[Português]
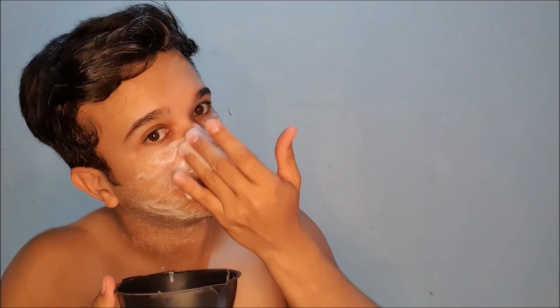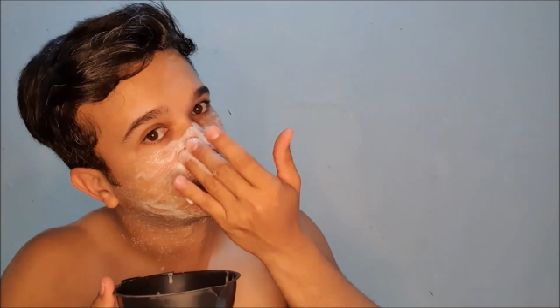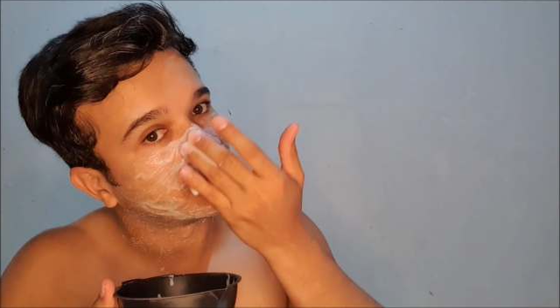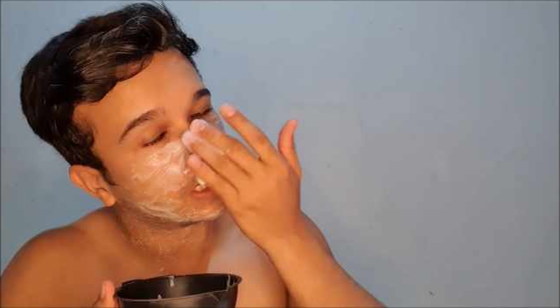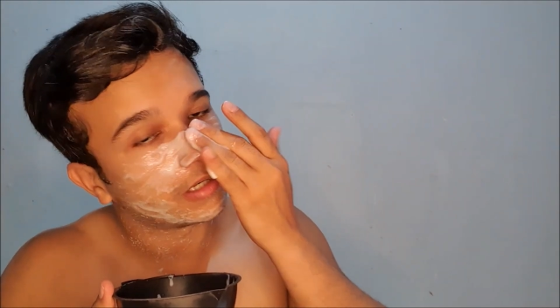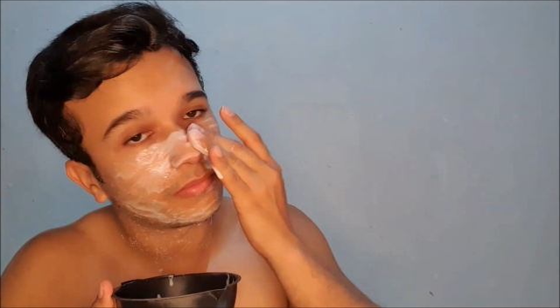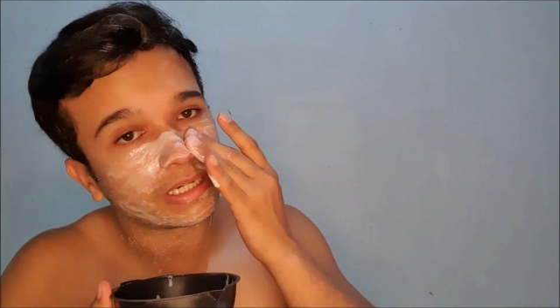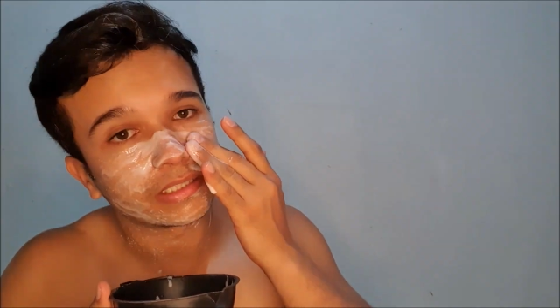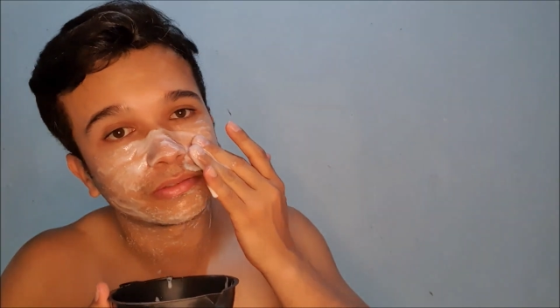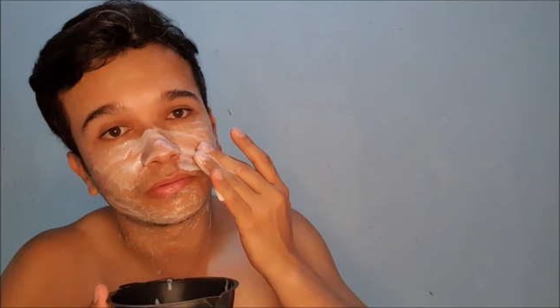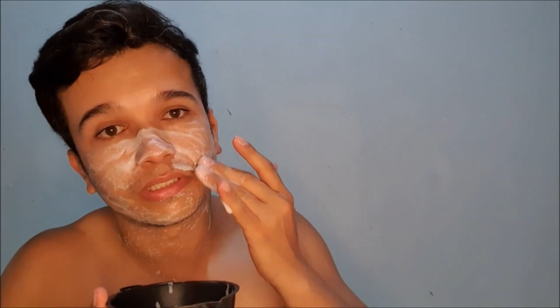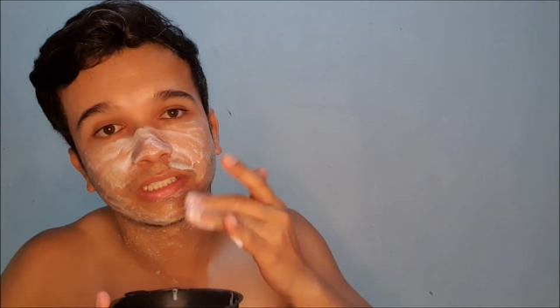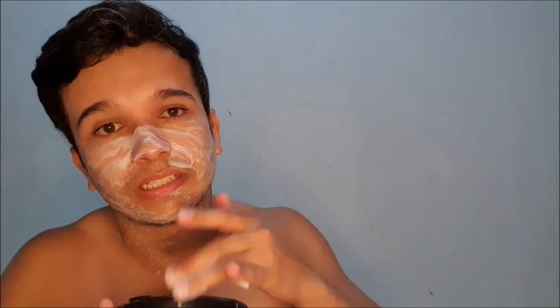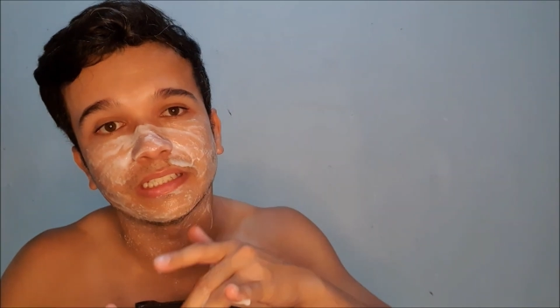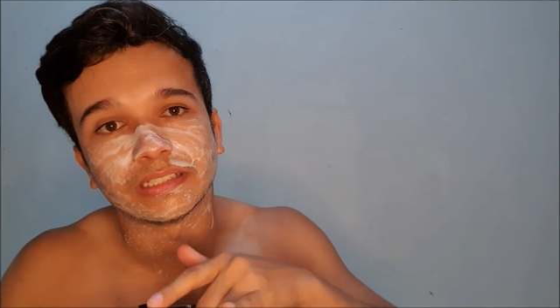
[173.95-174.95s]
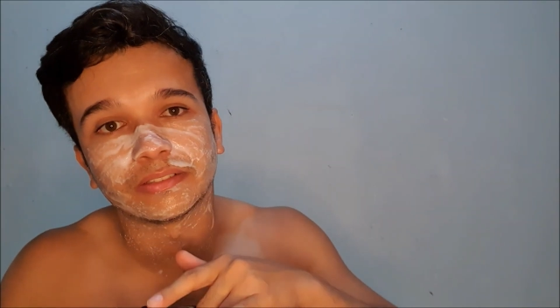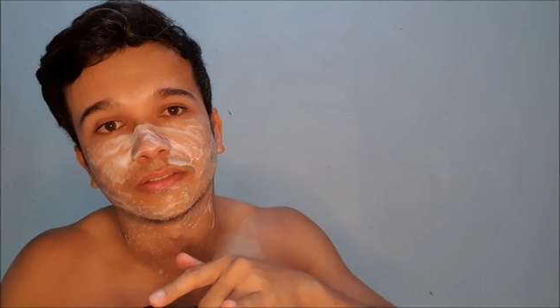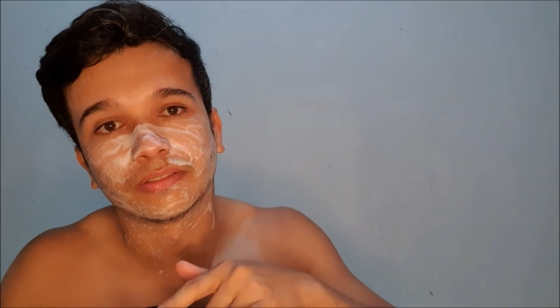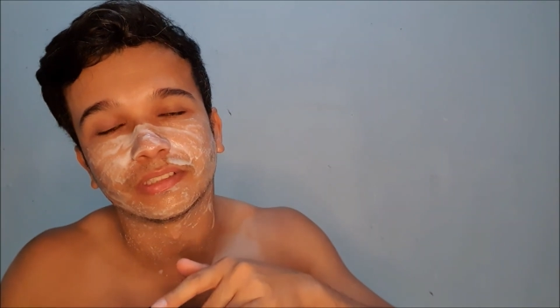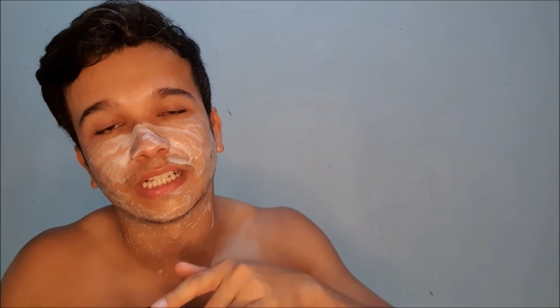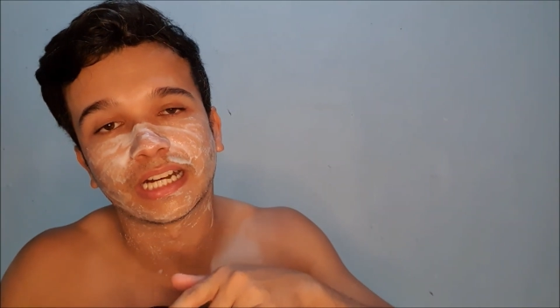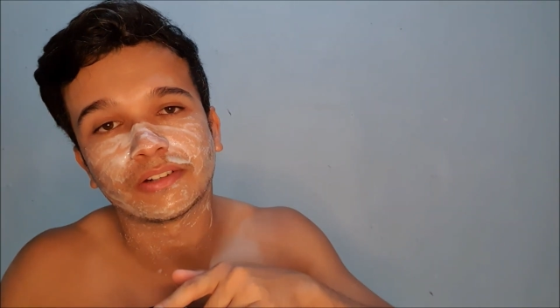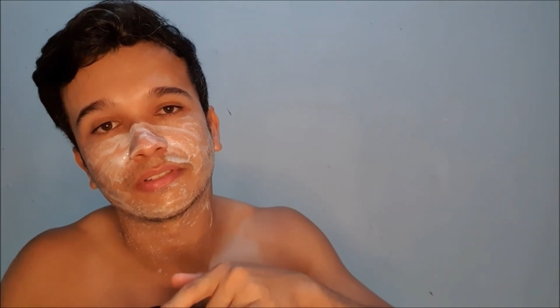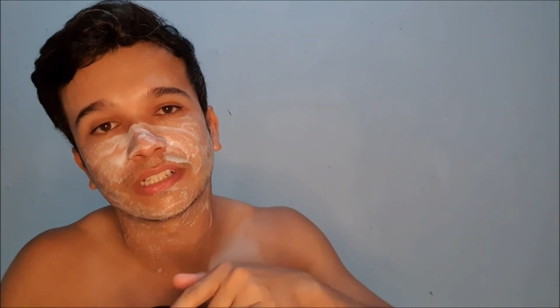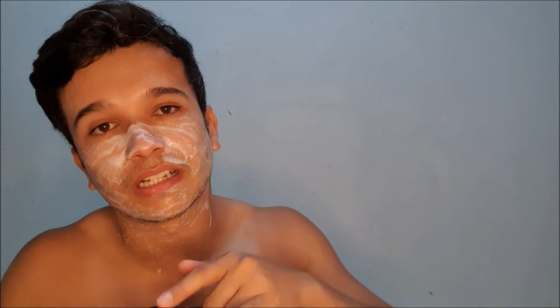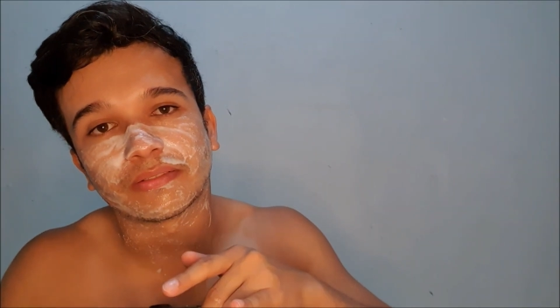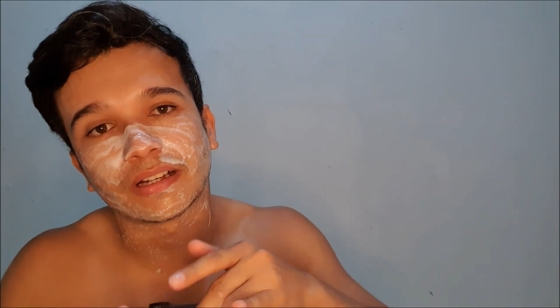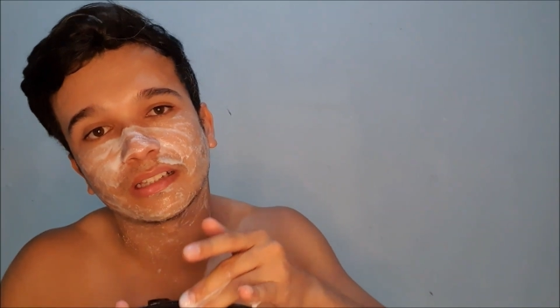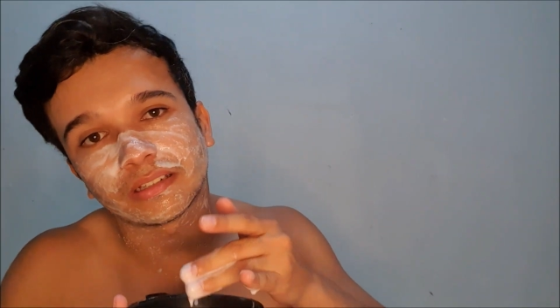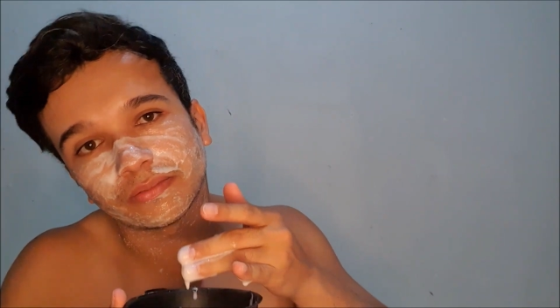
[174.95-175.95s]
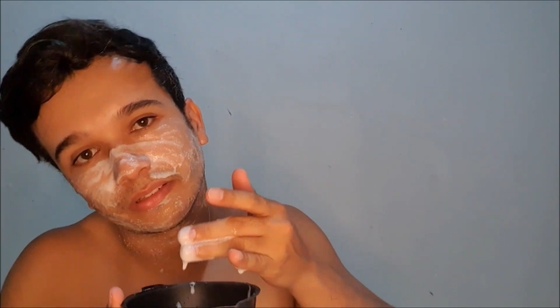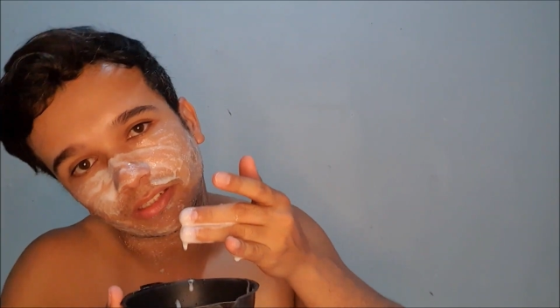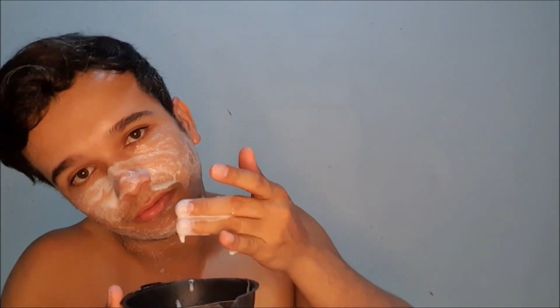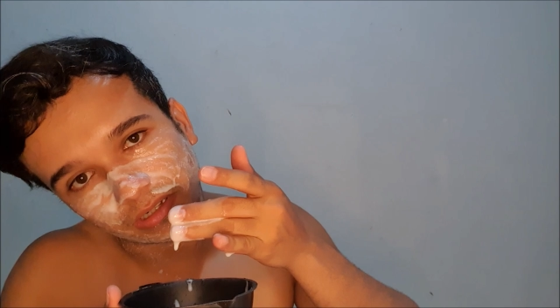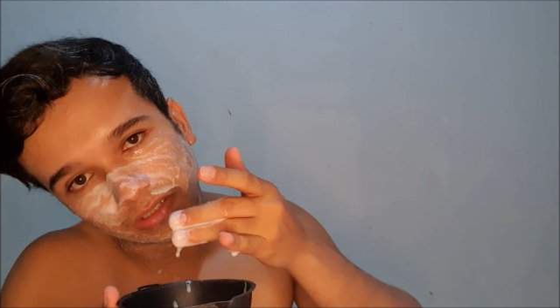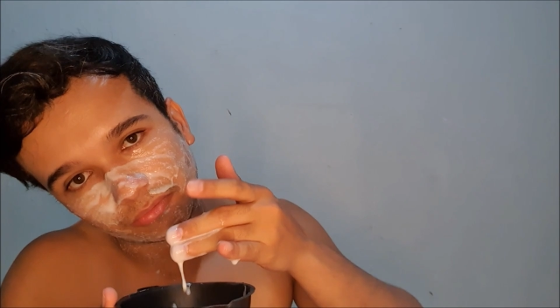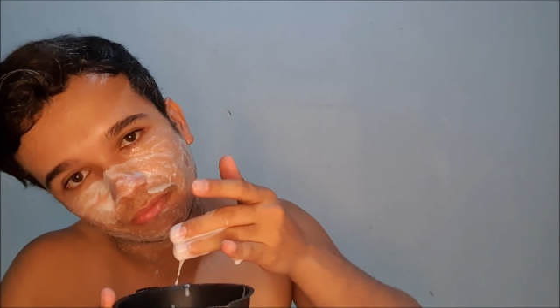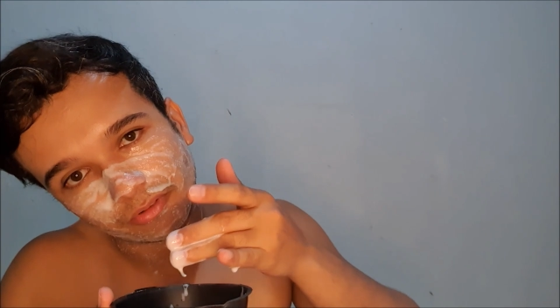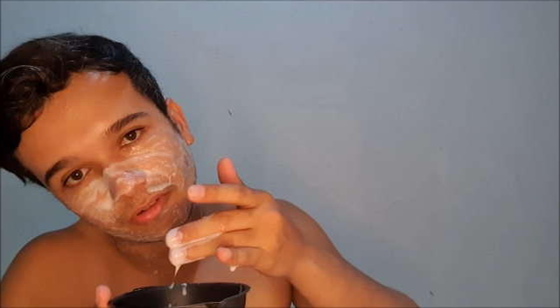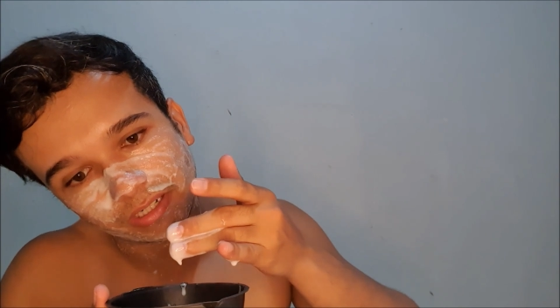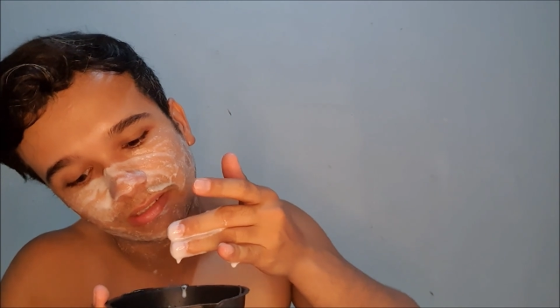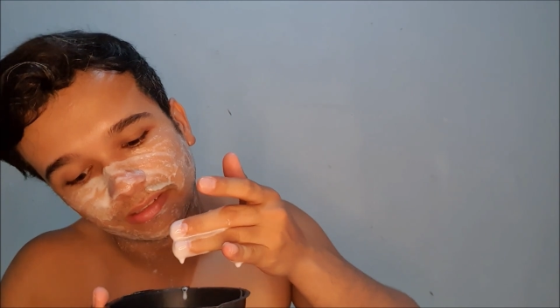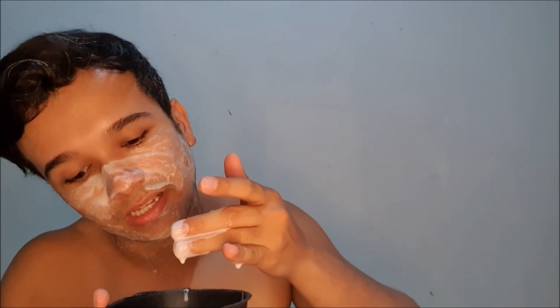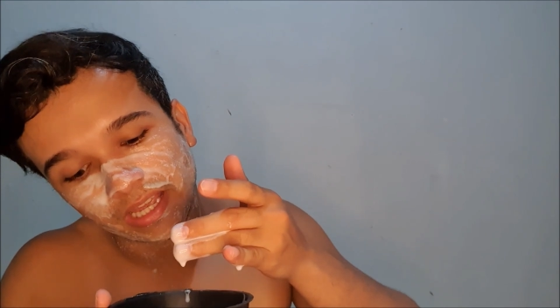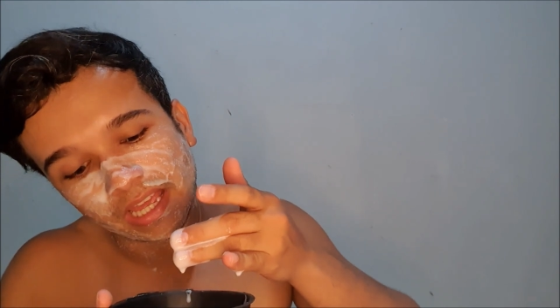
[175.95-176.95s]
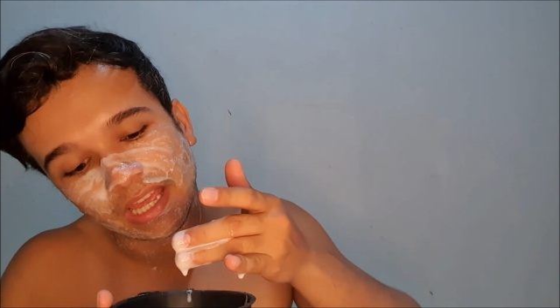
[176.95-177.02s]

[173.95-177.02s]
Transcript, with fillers: Não mais do que isso. Dá um intervalo de 24 horas